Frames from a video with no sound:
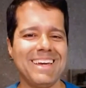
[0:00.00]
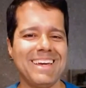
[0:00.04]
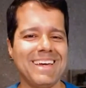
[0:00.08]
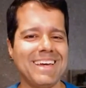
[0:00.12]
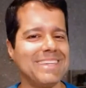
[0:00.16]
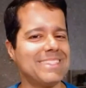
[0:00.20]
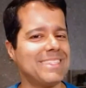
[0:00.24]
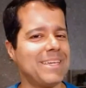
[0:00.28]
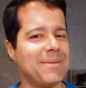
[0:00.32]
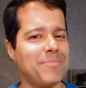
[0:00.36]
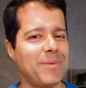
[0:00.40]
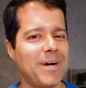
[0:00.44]

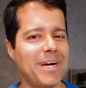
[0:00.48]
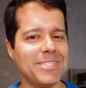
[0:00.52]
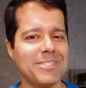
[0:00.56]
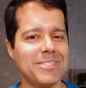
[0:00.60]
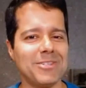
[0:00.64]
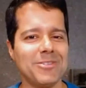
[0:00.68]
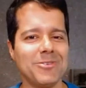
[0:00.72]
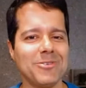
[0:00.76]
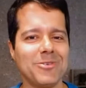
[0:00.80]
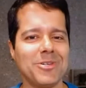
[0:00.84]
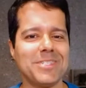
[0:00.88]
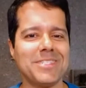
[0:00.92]
Essa parte eu
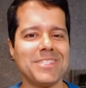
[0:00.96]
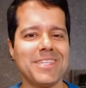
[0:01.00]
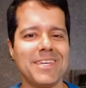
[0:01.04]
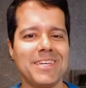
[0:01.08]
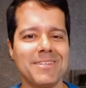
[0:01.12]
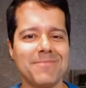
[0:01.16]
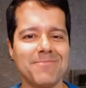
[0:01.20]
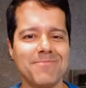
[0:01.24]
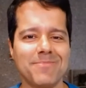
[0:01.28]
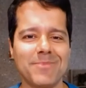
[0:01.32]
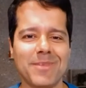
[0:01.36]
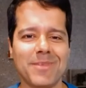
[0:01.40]
não
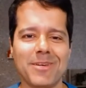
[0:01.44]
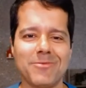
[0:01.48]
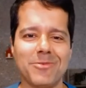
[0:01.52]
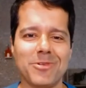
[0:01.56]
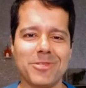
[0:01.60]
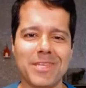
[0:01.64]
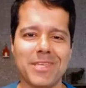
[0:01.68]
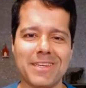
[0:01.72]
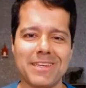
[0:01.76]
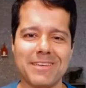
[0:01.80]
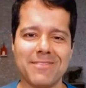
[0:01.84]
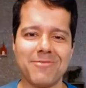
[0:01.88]
gostei. Eu vou
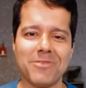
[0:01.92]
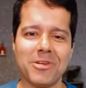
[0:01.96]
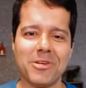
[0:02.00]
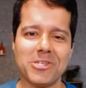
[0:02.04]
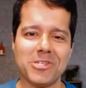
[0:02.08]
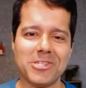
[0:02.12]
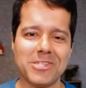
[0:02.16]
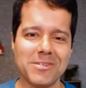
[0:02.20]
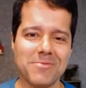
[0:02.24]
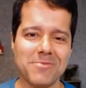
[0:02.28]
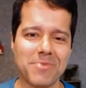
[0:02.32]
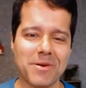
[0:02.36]
ter que
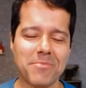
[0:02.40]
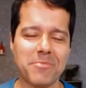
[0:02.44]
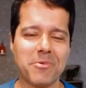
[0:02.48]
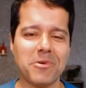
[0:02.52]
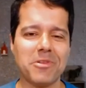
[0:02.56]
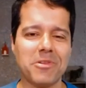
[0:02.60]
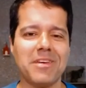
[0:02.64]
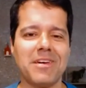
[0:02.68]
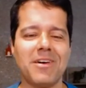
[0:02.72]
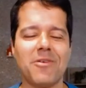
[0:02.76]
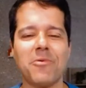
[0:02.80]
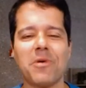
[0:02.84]
investir para
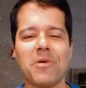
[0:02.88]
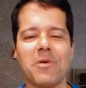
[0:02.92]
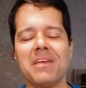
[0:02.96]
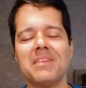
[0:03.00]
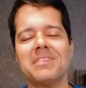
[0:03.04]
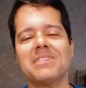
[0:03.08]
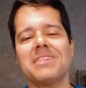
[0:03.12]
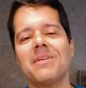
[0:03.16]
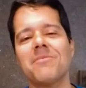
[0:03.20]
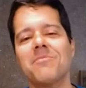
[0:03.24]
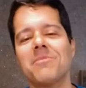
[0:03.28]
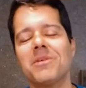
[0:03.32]
poder alguém
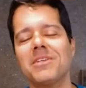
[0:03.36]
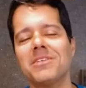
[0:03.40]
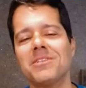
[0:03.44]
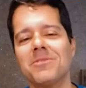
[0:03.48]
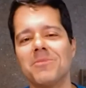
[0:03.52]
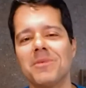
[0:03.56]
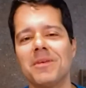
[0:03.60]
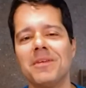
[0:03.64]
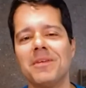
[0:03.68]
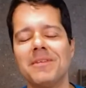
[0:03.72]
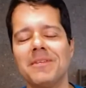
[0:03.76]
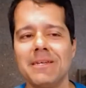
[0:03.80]
saber de
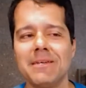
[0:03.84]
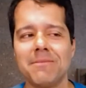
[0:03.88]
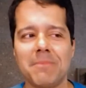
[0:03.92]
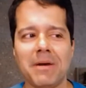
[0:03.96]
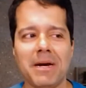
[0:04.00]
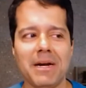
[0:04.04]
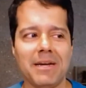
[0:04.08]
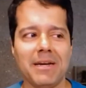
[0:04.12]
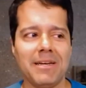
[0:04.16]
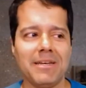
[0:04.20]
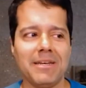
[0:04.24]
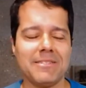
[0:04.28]
mim,
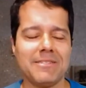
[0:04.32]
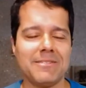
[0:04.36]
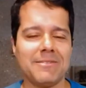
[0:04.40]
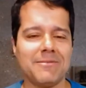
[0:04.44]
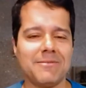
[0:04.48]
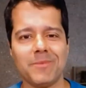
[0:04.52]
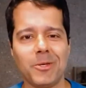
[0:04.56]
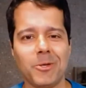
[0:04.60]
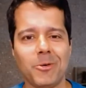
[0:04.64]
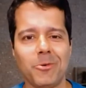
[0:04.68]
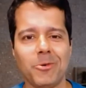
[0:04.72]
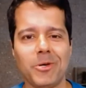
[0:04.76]
mas
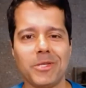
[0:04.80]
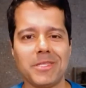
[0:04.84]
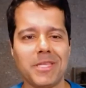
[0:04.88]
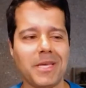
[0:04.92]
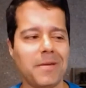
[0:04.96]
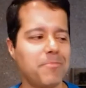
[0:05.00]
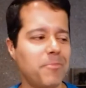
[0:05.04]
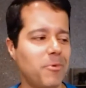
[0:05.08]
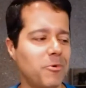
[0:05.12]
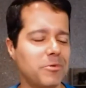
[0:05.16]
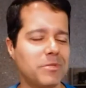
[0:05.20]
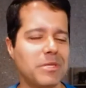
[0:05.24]
eu até
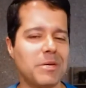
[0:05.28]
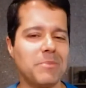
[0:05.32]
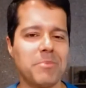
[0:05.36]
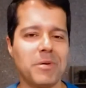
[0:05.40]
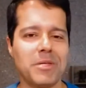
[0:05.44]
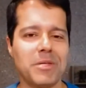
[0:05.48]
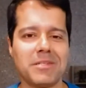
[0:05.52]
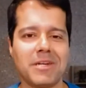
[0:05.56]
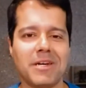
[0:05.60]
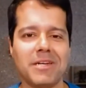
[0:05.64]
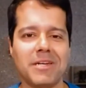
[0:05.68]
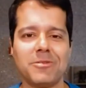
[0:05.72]
pouco tempo
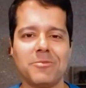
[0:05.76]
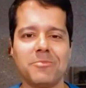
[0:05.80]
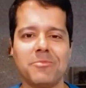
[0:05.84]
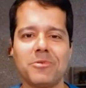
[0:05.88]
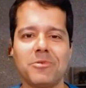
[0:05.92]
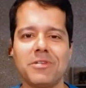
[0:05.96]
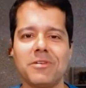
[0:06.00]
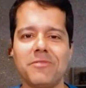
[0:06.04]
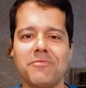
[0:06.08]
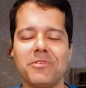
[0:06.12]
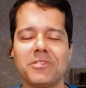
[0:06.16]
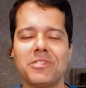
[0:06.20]
atrás eu
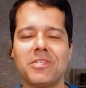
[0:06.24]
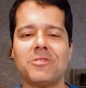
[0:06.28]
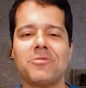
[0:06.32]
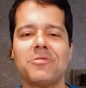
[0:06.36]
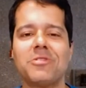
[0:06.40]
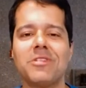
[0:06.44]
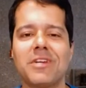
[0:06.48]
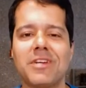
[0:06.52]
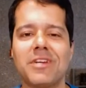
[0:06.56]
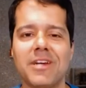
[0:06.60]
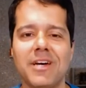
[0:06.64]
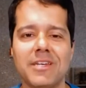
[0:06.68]
podia fazer isso
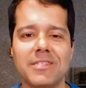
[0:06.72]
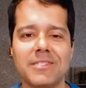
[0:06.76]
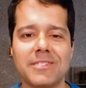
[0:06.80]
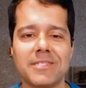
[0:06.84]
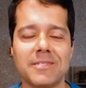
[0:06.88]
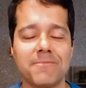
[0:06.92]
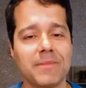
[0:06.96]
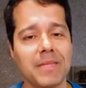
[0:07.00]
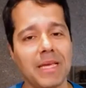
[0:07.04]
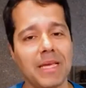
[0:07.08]
de graça.